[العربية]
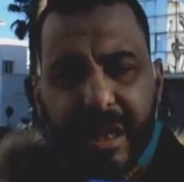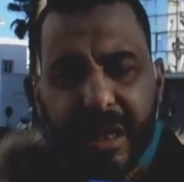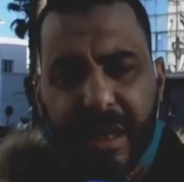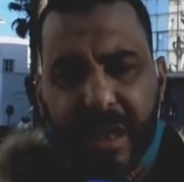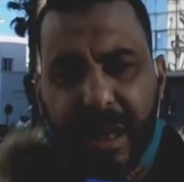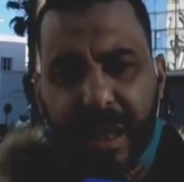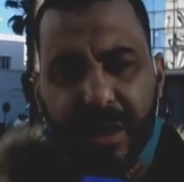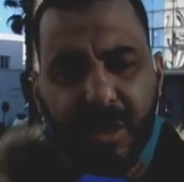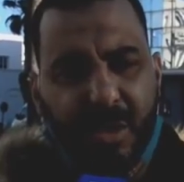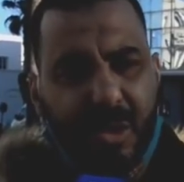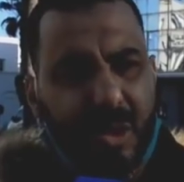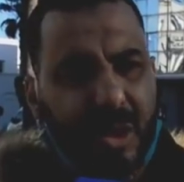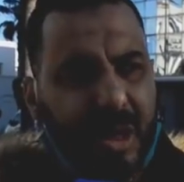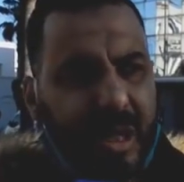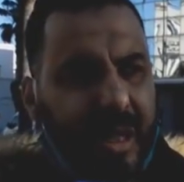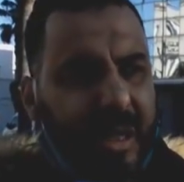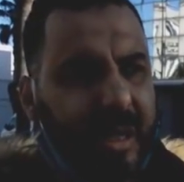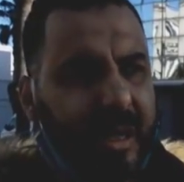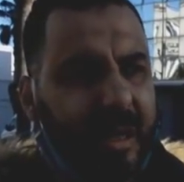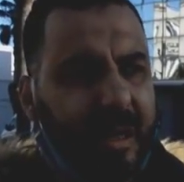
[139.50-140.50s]
قال له
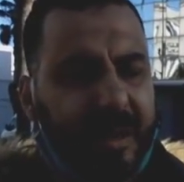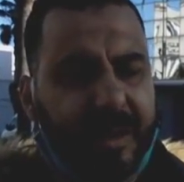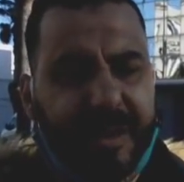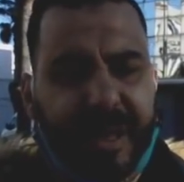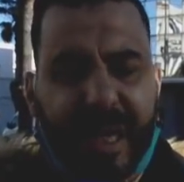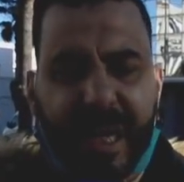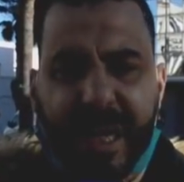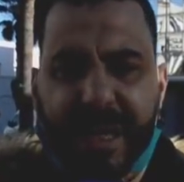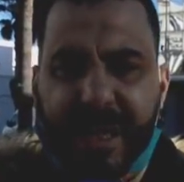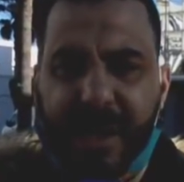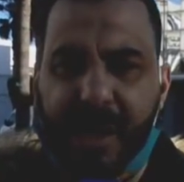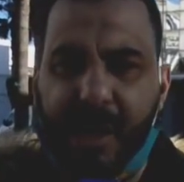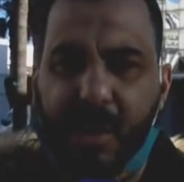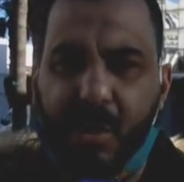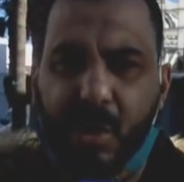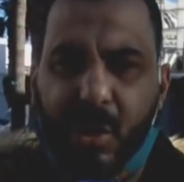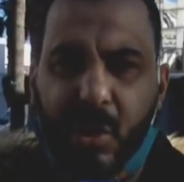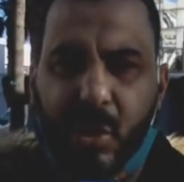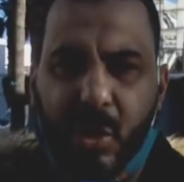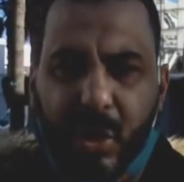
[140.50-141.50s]
راه الضحايا اللي
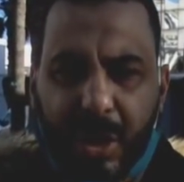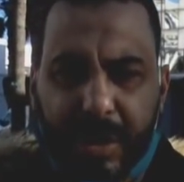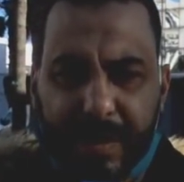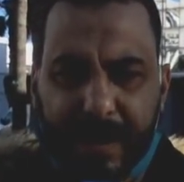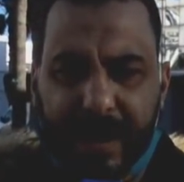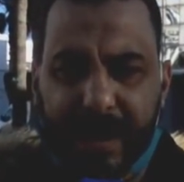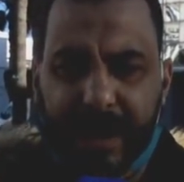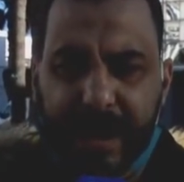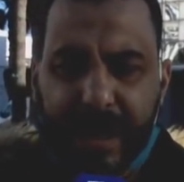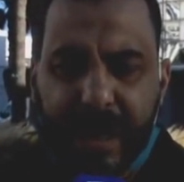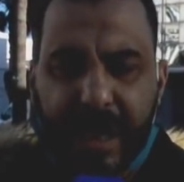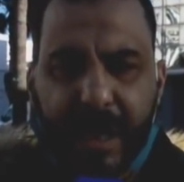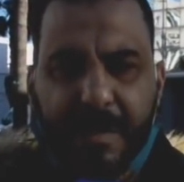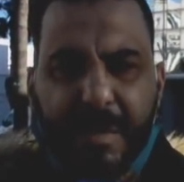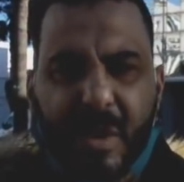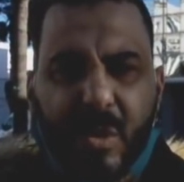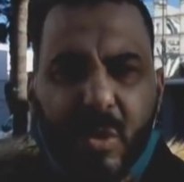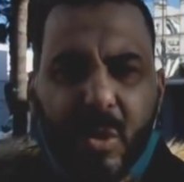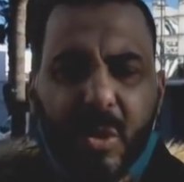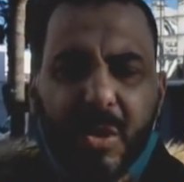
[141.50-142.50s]
وقعوا قبل راه
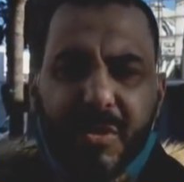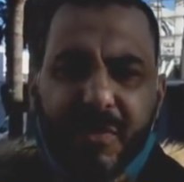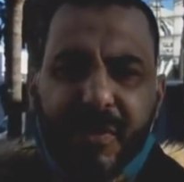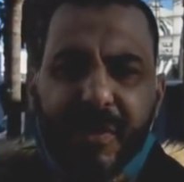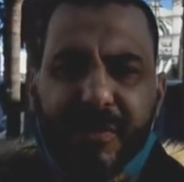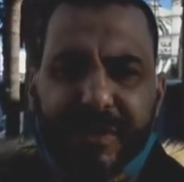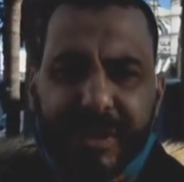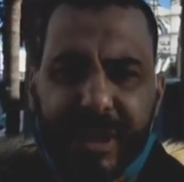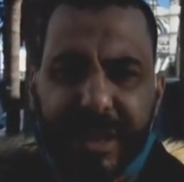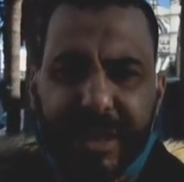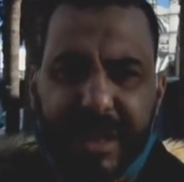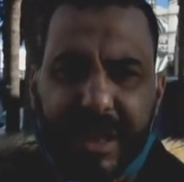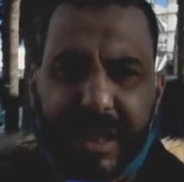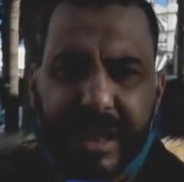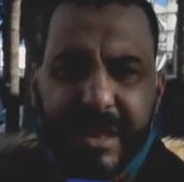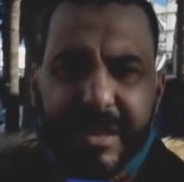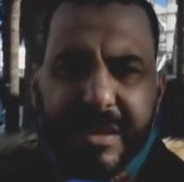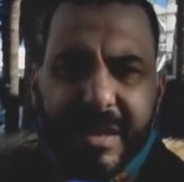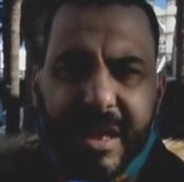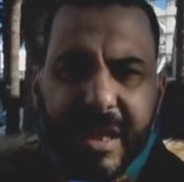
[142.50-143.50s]
ما وقعوش في الفتره
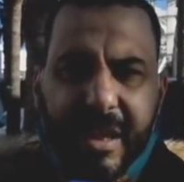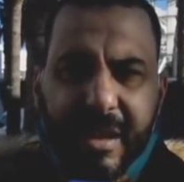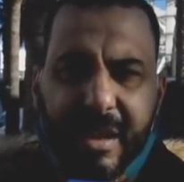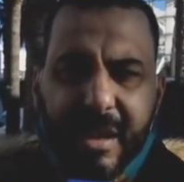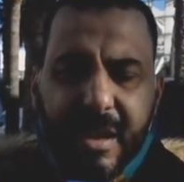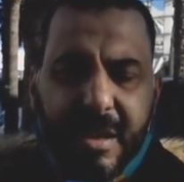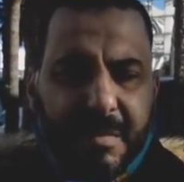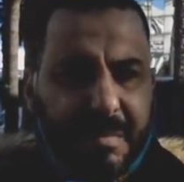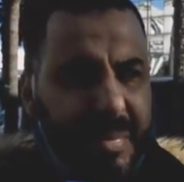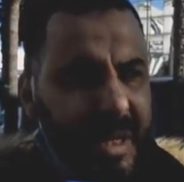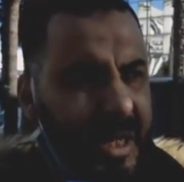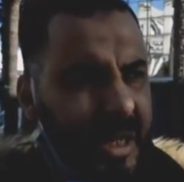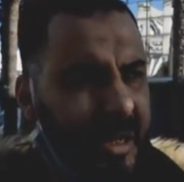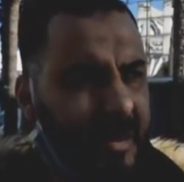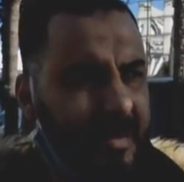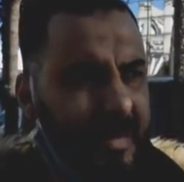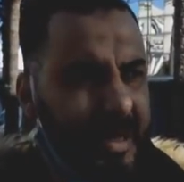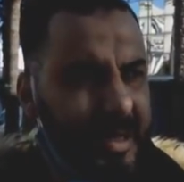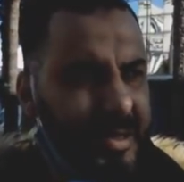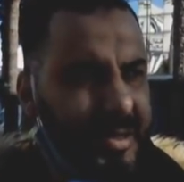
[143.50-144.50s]
ديالك انتيا
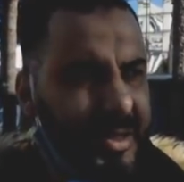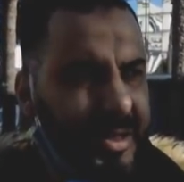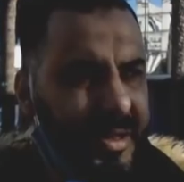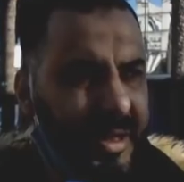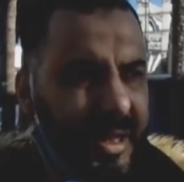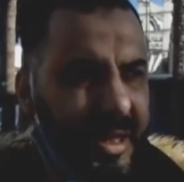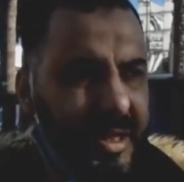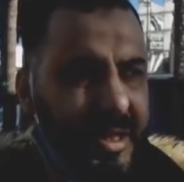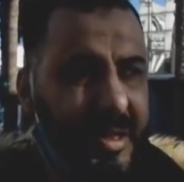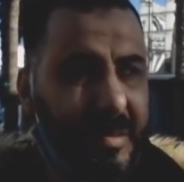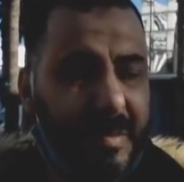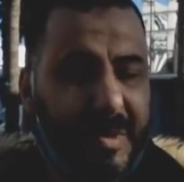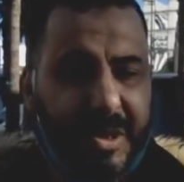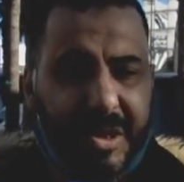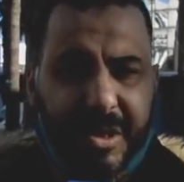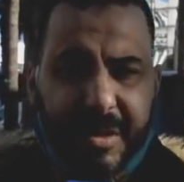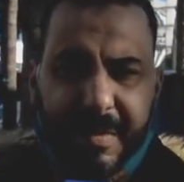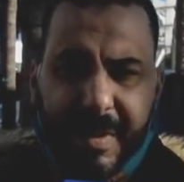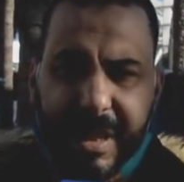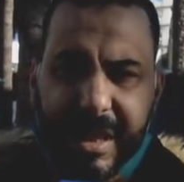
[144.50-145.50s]
بينما السيد رئيس
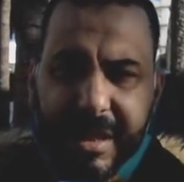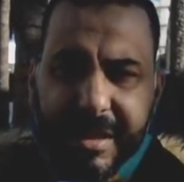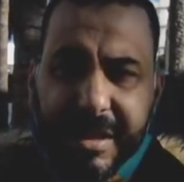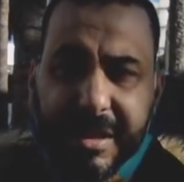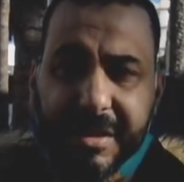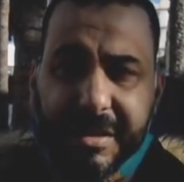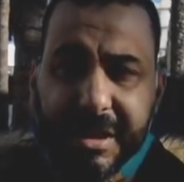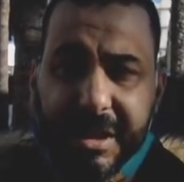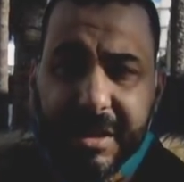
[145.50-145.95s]
المجلس البلدي